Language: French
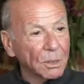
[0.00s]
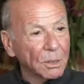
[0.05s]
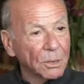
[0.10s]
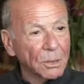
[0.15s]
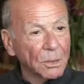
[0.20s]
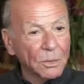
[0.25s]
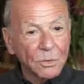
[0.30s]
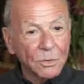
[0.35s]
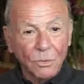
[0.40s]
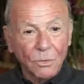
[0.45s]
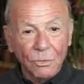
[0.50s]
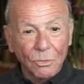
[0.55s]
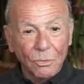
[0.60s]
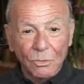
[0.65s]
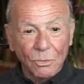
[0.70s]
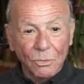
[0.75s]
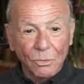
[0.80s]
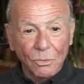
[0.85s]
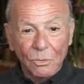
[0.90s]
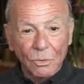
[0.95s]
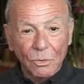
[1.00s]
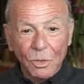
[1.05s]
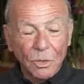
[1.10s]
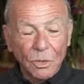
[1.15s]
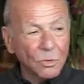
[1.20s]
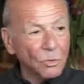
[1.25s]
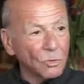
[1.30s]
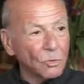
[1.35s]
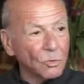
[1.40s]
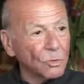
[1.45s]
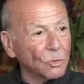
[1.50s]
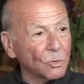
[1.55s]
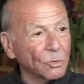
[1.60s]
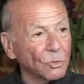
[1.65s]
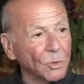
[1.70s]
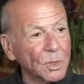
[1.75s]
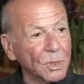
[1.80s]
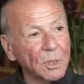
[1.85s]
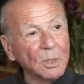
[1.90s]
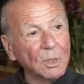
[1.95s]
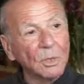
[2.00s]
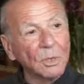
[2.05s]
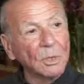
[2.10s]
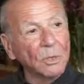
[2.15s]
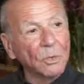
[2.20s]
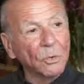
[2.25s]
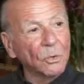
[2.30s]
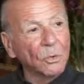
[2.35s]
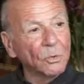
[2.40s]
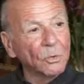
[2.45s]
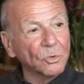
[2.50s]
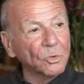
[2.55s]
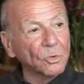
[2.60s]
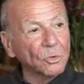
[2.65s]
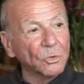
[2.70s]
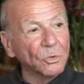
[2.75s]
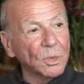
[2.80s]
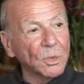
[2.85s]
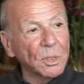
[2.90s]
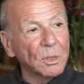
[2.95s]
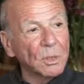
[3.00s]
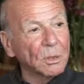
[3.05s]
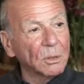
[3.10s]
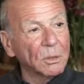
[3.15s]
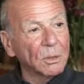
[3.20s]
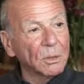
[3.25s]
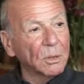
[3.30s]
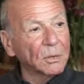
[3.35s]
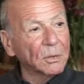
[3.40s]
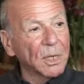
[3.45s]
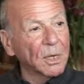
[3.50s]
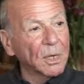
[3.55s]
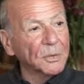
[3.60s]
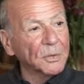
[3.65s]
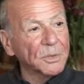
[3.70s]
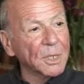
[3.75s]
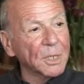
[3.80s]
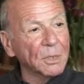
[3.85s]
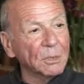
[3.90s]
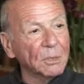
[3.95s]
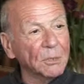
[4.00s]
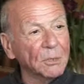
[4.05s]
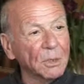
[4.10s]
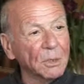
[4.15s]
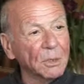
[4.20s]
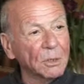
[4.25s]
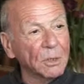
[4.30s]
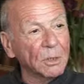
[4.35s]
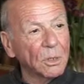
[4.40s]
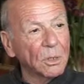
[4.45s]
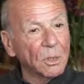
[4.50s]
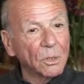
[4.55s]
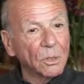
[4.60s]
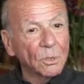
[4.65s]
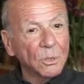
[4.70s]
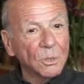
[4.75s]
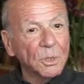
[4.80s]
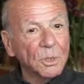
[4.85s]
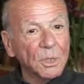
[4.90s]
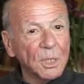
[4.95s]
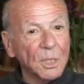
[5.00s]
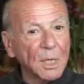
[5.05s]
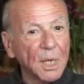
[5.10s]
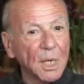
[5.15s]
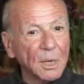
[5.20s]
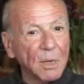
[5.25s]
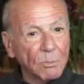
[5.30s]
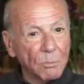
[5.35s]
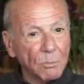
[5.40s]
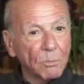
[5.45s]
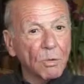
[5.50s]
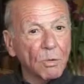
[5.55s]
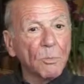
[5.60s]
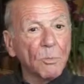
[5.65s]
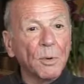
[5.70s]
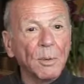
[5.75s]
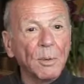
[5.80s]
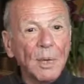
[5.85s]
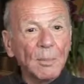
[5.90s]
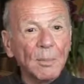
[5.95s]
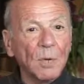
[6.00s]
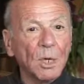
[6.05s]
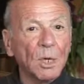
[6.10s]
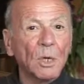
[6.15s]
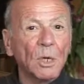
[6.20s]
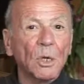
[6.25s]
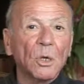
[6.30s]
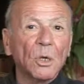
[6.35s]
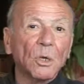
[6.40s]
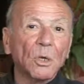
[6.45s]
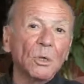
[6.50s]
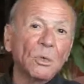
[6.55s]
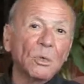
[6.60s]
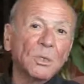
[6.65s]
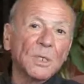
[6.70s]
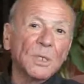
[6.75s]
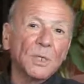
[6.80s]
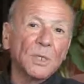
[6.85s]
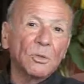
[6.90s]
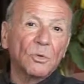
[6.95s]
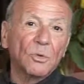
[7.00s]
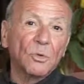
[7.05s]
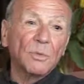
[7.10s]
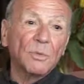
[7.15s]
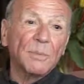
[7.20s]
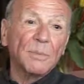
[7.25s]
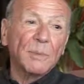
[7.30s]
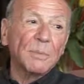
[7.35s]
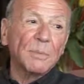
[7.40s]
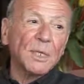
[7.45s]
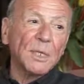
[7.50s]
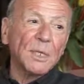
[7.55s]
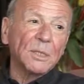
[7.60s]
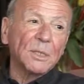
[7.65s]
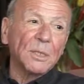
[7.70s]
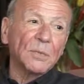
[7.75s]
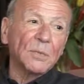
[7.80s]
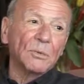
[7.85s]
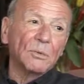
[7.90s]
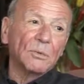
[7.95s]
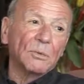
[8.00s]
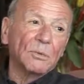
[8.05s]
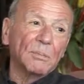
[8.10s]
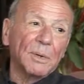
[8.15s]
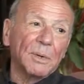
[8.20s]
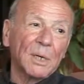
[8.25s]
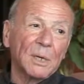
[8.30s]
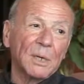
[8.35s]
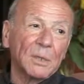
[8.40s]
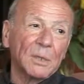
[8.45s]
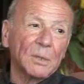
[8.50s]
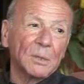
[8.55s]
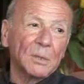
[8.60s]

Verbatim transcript: qui mhm. sont, qui sont aujourd'hui, qui ont aujourd'hui 30, 40, 50 ans. Donc c'est peu probable que cette culpabilité dont on parle